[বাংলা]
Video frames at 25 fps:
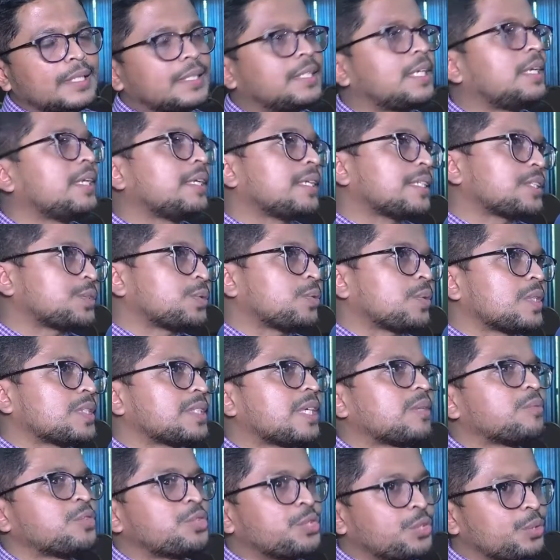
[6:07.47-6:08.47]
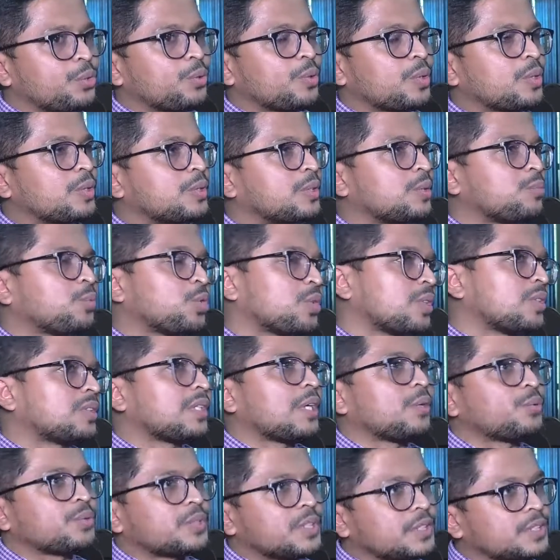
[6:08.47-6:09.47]
টেলিকাস্ট হয়েছে আমি শিওর যে মোর দ্যান
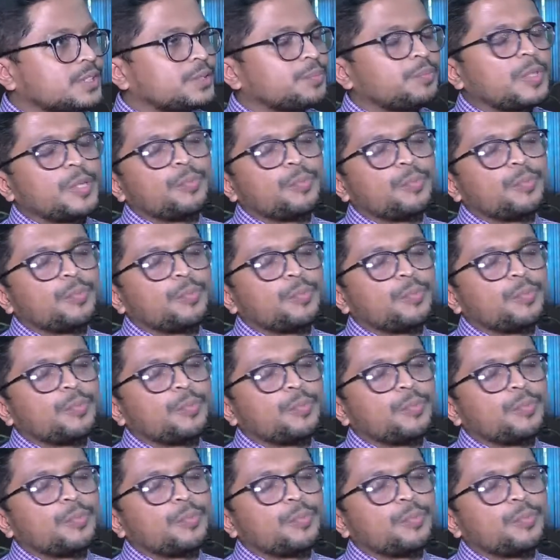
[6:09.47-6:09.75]
থাউজেন্ডস